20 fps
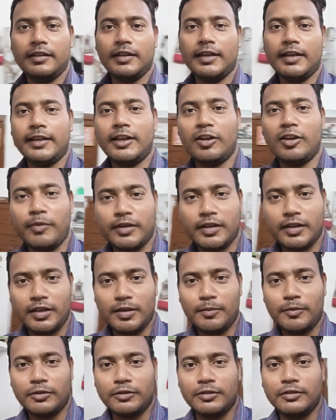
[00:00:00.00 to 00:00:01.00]
দেড়
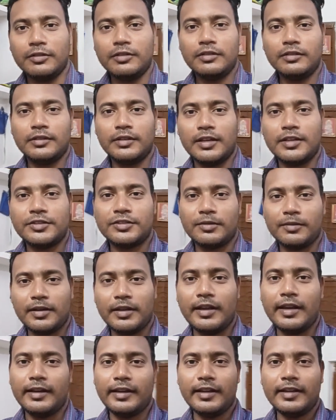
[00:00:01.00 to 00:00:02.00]
কিলোমিটারের মতো তাই
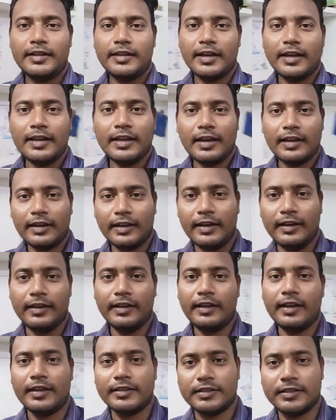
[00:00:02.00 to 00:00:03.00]
সবাই হেঁটেই যায় আর
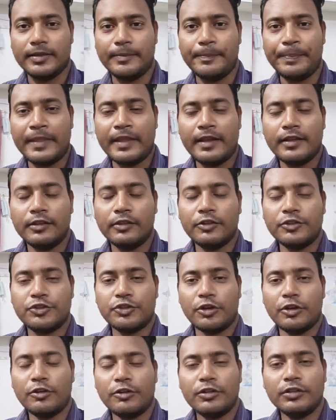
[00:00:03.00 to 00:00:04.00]
হেঁটেই আসে তো
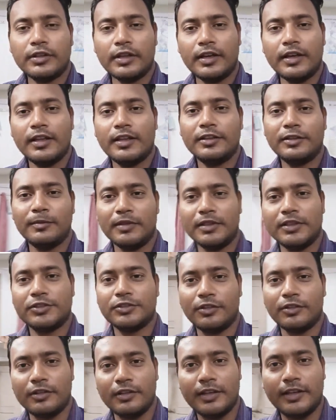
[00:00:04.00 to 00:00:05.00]
চলো তাহলে তোমাদের
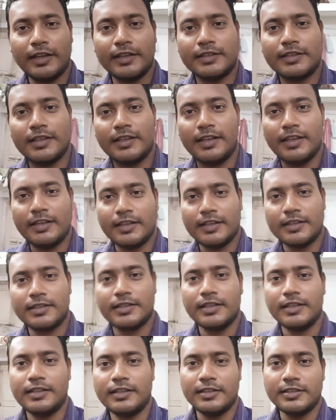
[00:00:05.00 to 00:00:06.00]
সকলকে আজকে নিয়ে যাই
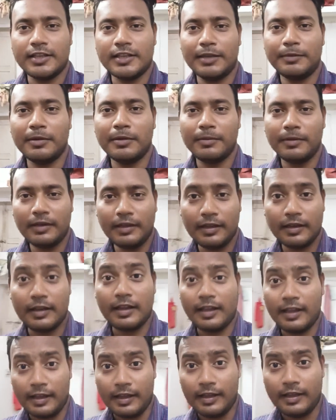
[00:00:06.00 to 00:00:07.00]
সেই দিশারি ভবনে আর
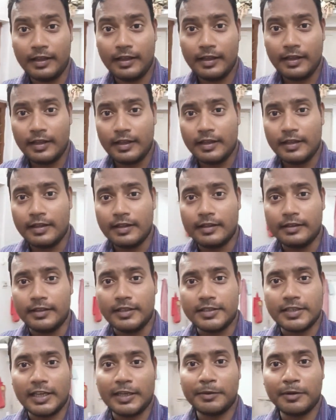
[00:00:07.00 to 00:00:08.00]
হ্যাঁ
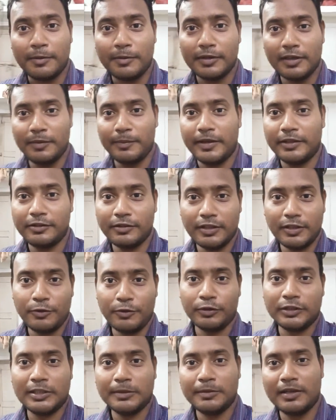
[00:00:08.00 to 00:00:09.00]
দিশারি ভবনের ভেতরে
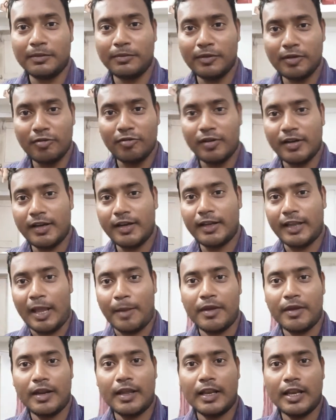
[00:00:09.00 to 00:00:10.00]
ঢুকতে পারবো না ওখানে
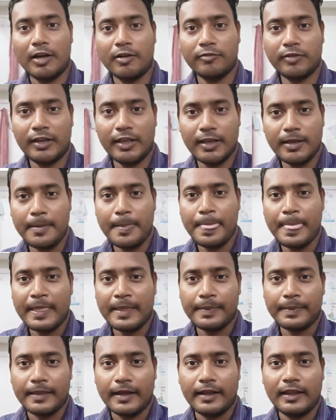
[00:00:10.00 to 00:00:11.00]
ক্যামেরা অ্যালাউ নেই
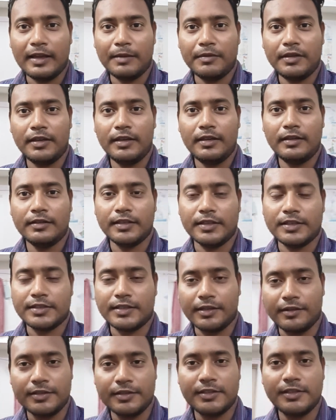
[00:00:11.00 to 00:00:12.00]
তাই আমি
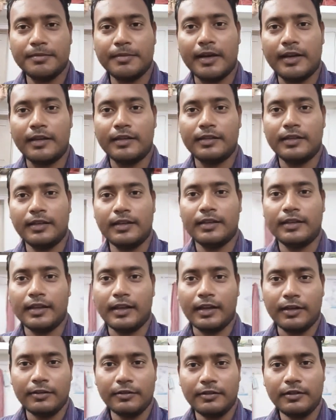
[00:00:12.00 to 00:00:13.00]
চেষ্টা করছি বাইরে থেকে
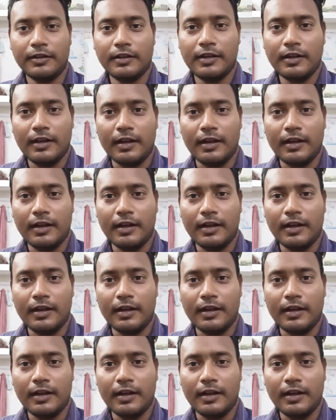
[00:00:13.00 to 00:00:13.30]
দেখানোর